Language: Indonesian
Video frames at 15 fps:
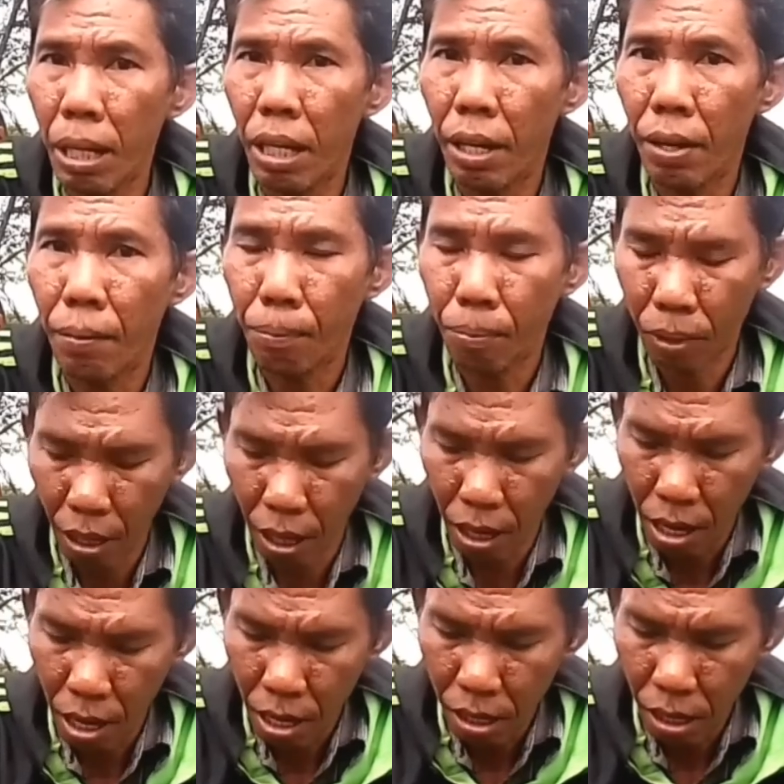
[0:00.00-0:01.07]
lebih
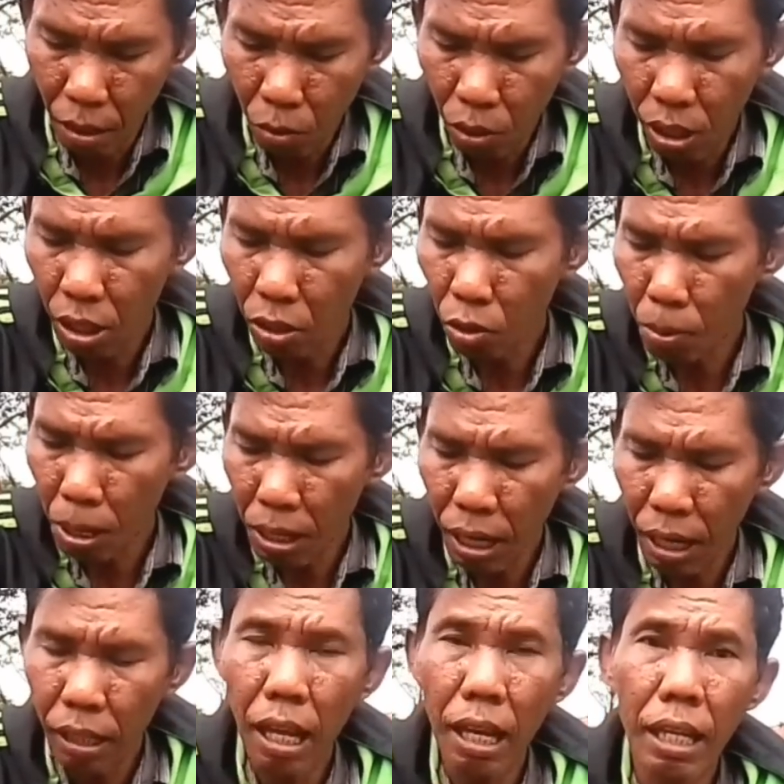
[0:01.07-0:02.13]
lalu kita coba
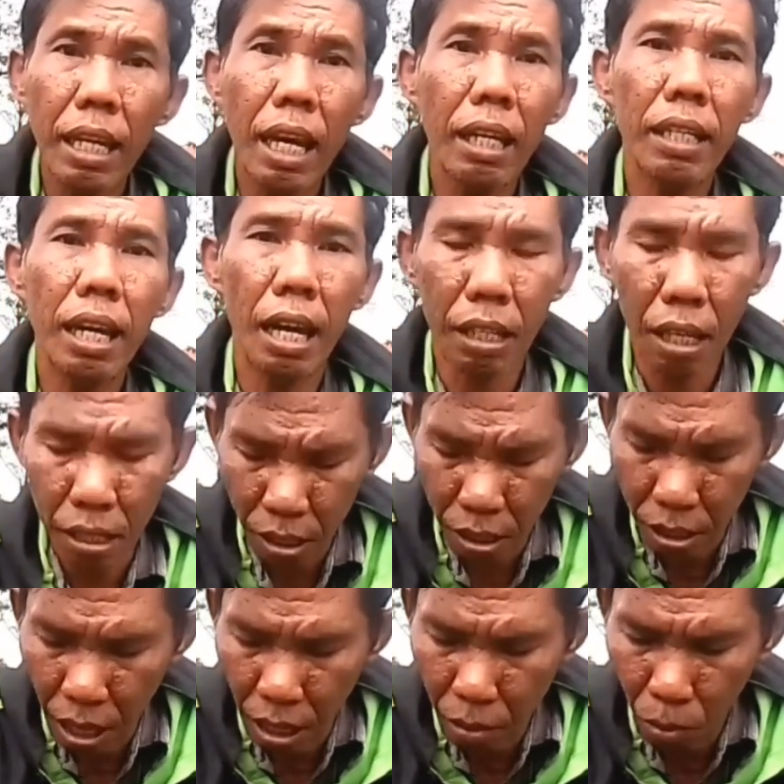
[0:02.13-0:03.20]
lihat lagi yang di
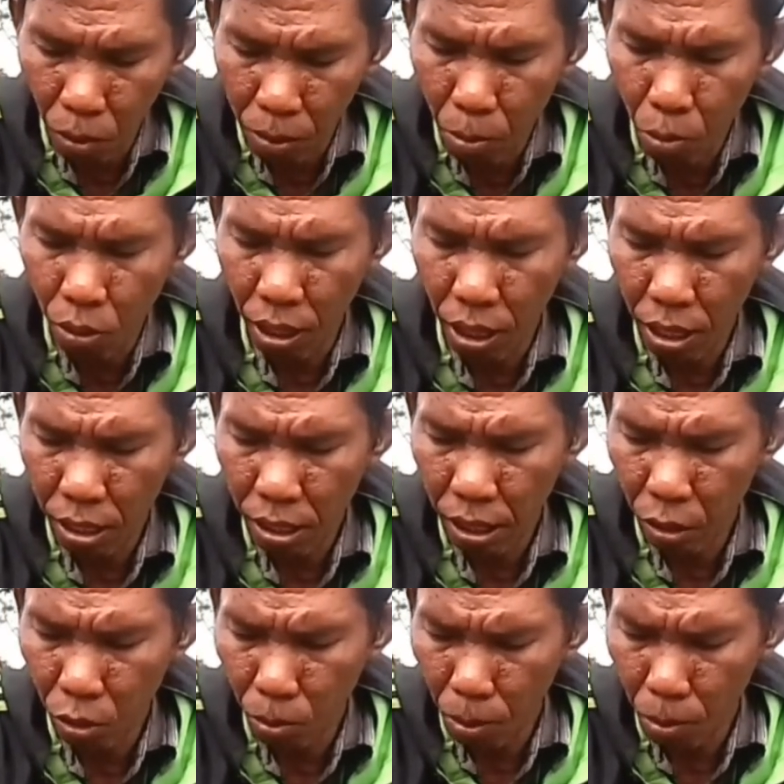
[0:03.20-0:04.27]
atas 1000 ya
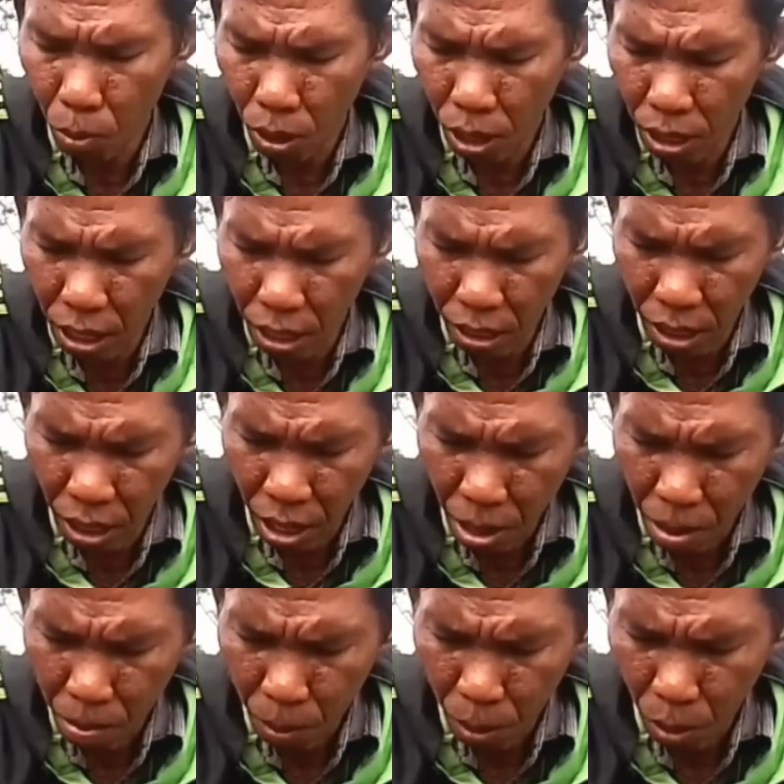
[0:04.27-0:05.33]
saya coba buka yang
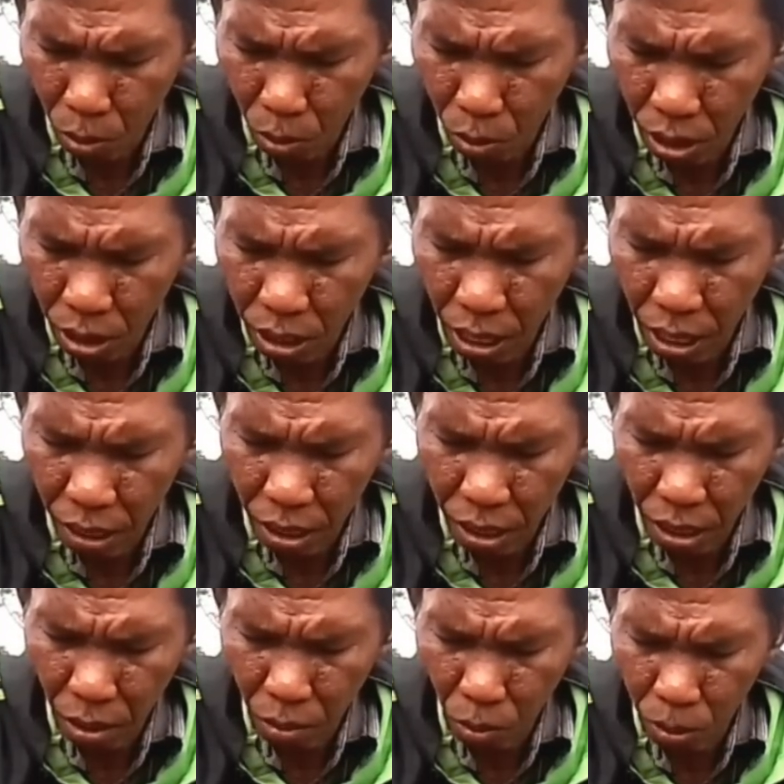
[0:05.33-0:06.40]
penontonnya di
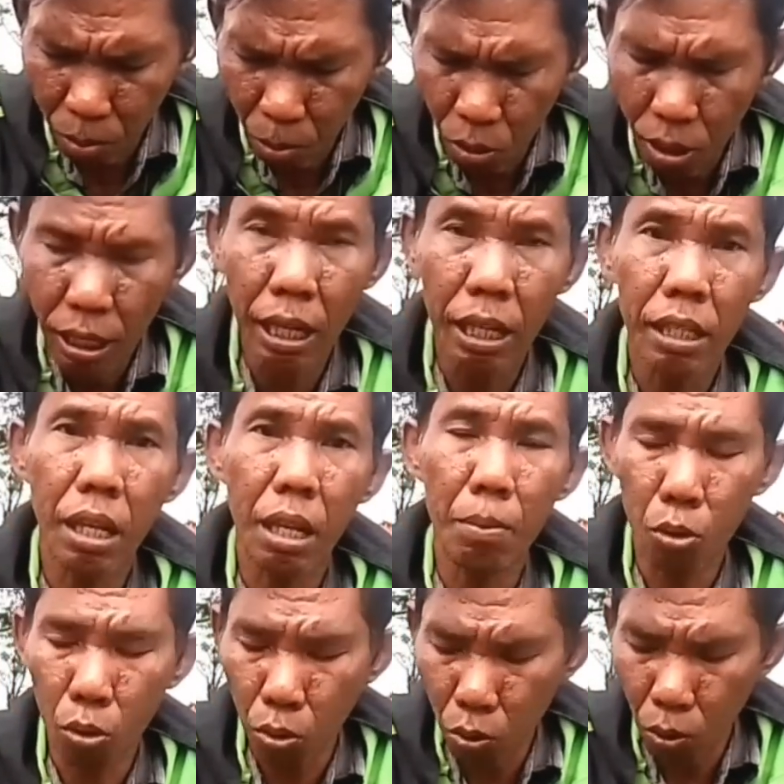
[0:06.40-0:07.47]
atas 1000 nih
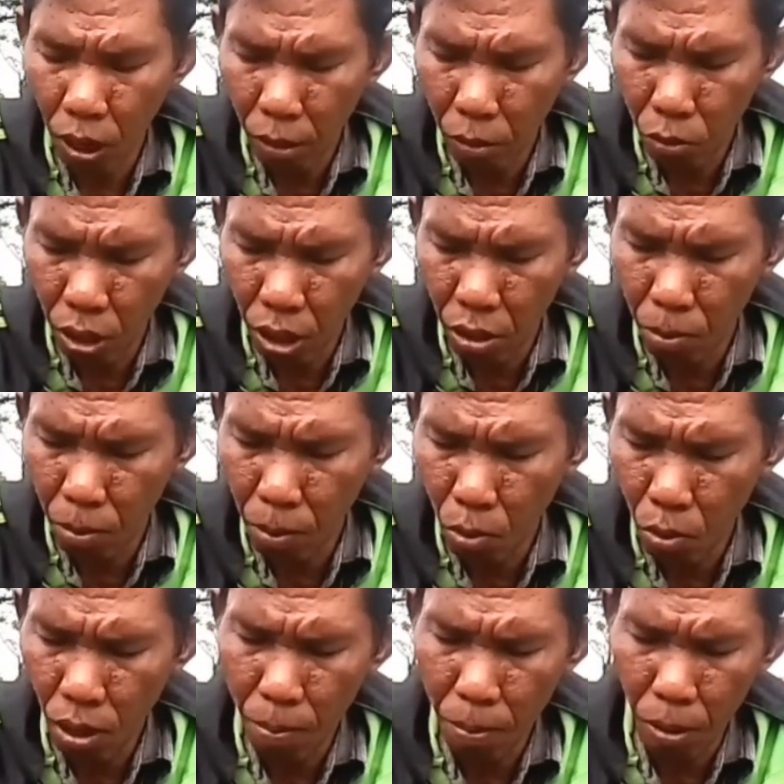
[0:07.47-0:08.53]
1700 saya coba
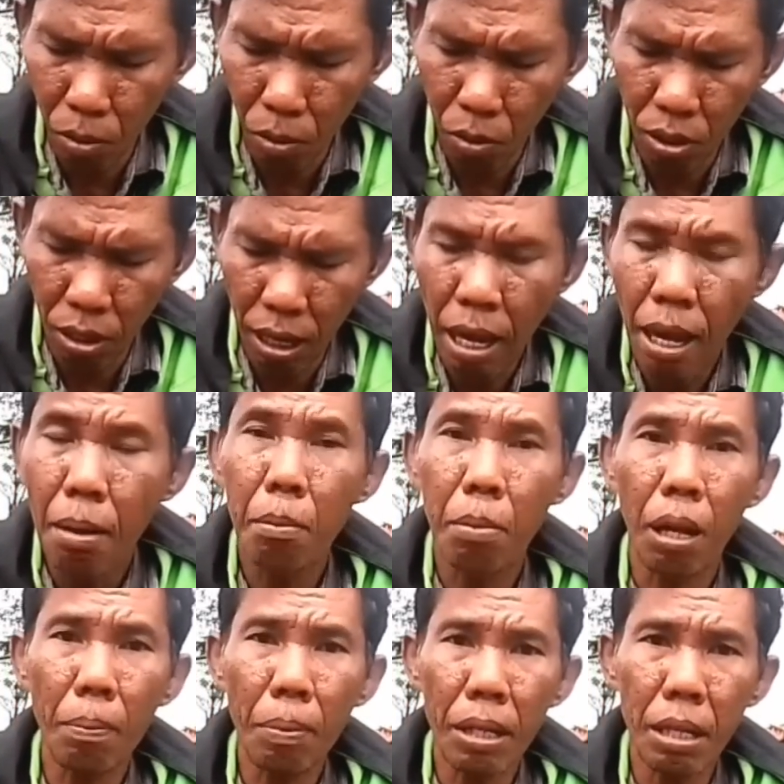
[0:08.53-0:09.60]
buka penontonnya
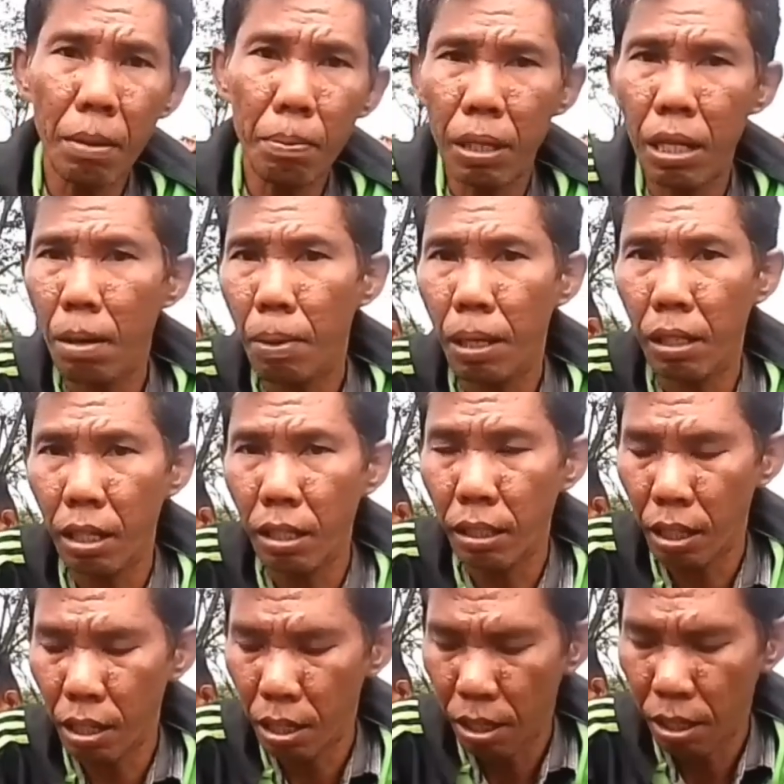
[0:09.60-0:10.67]
berapa sih
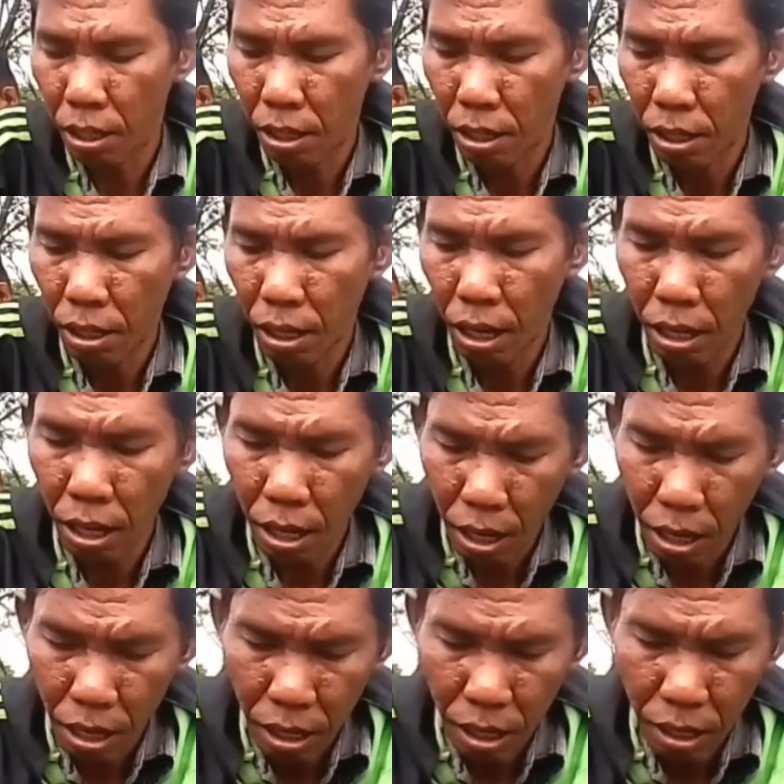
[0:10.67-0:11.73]
pendapatannya karena
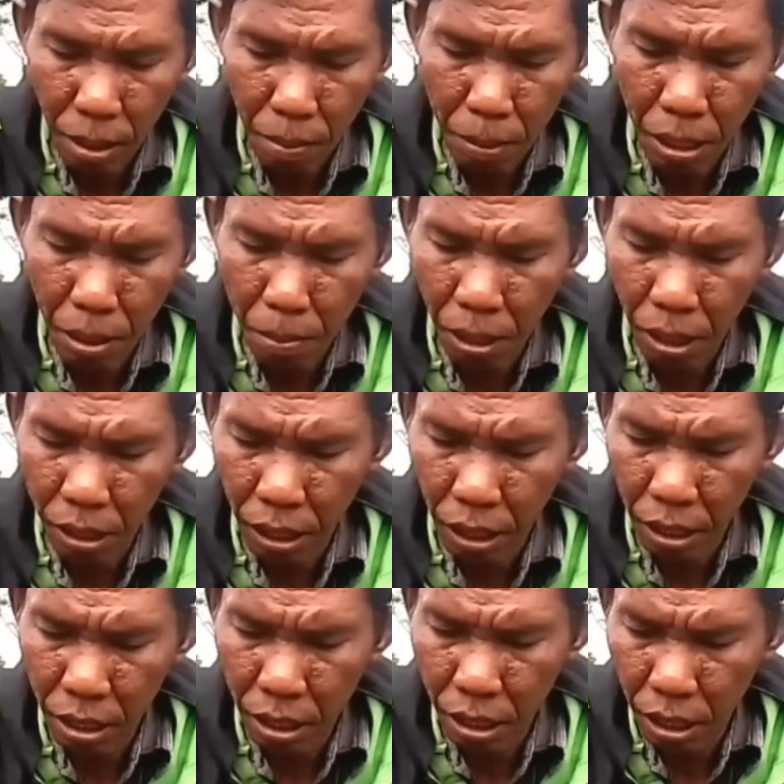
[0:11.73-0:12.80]
kita bisa
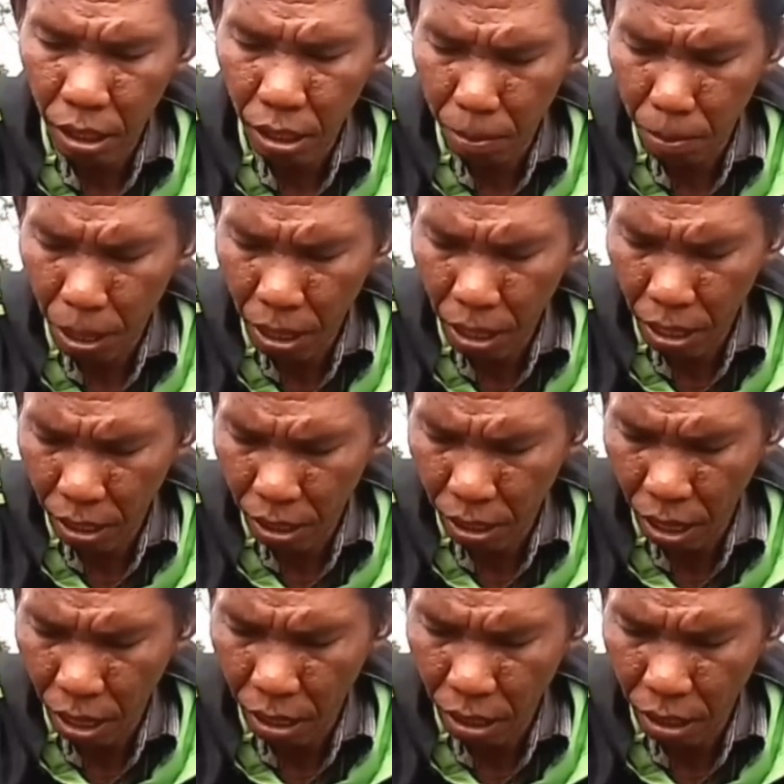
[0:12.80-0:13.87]
mengecek di sini di bagian
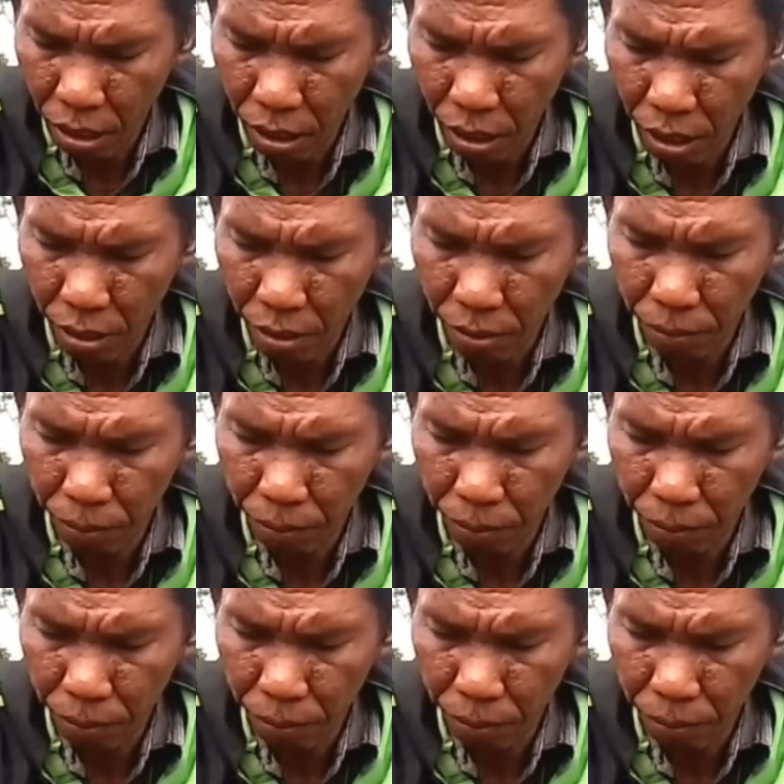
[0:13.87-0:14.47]
analitik